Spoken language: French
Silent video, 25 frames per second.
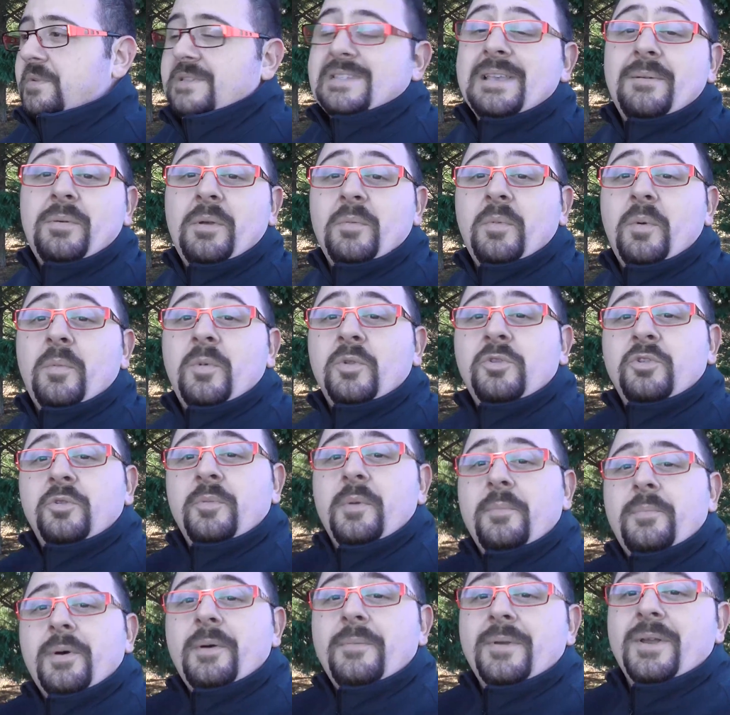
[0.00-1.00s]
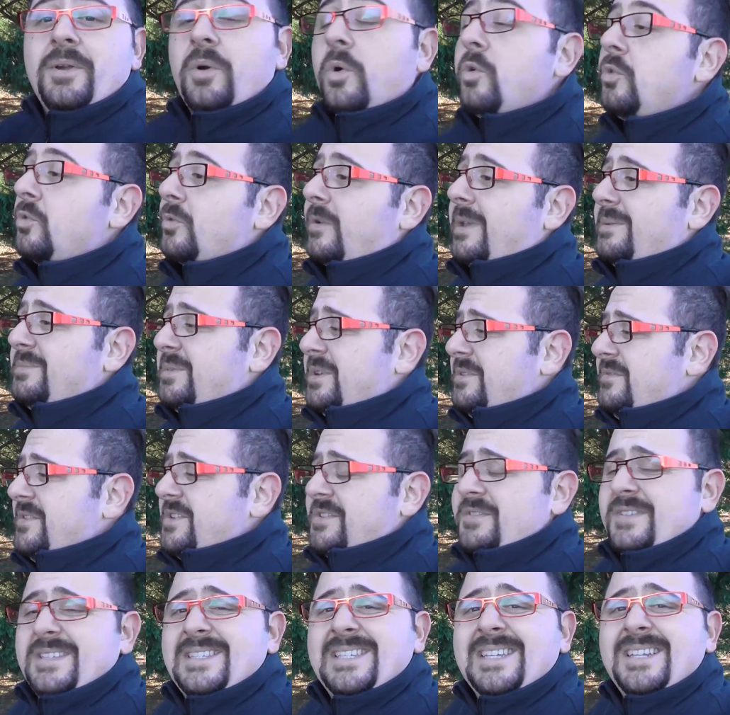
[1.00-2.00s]
pensé à prendre mon manteau, mais pas mes gants. Donc à mon
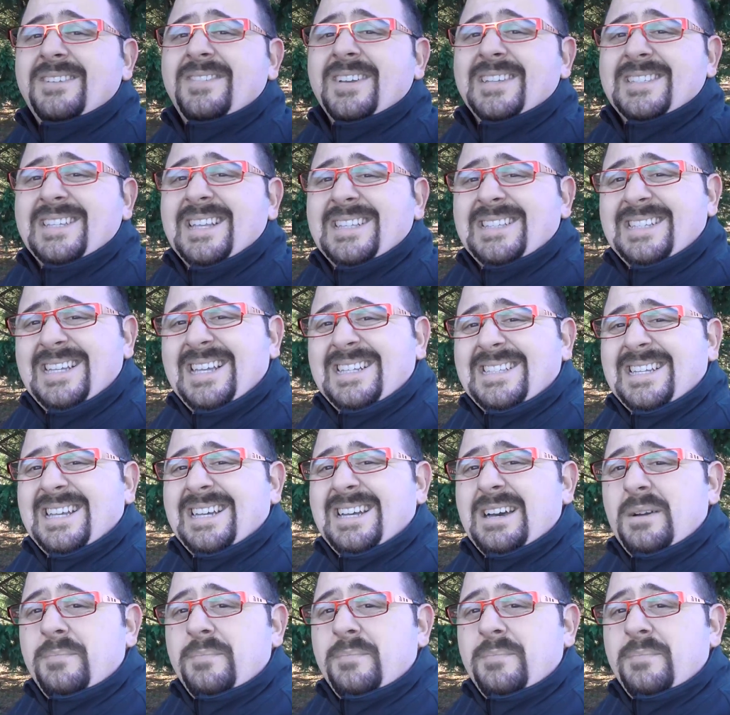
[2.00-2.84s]
avis, j'ai essayé de faire ça très très